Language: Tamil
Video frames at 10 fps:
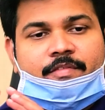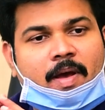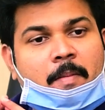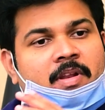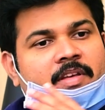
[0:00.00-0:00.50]

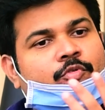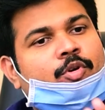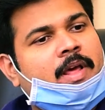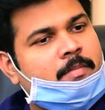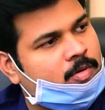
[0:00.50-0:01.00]
ஃபேமிலி
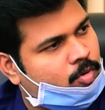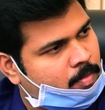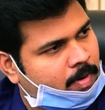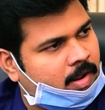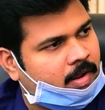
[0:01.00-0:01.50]
ஃபுட் டைம்னு
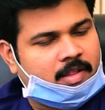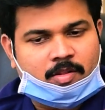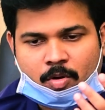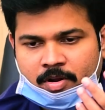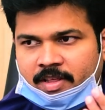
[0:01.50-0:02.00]
ஒன்று பண்ணுங்கள்
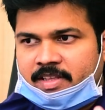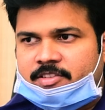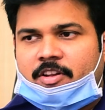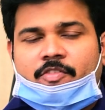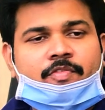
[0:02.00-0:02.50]
அந்த குழந்தைக்கு
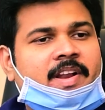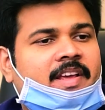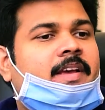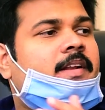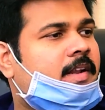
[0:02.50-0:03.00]
செல்ஃப்
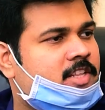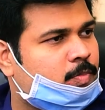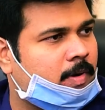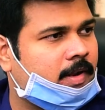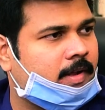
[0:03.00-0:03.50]
ஃபீடிங்கை
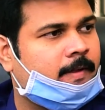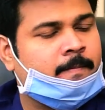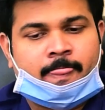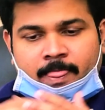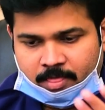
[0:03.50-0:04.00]
என்கரேஜ் பண்ணுங்கள்
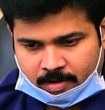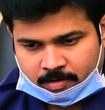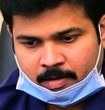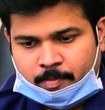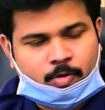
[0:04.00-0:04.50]

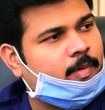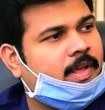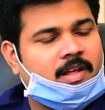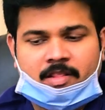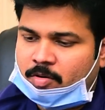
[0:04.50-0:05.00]
தட்டில் போட்டு
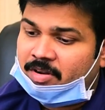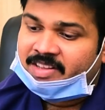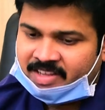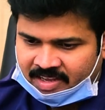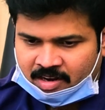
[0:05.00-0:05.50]
வைங்க அந்த
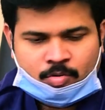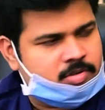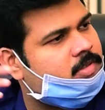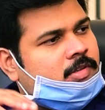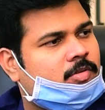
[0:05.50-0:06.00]
குழந்தை கீழே
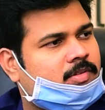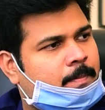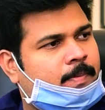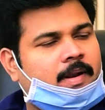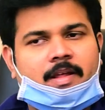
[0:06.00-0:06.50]
கூட செஞ்சிட்டோம்
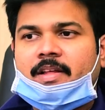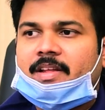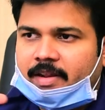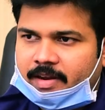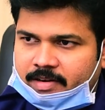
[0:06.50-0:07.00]
தப்பு இல்லை
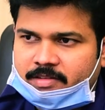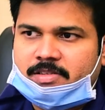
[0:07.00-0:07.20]
எடுத்து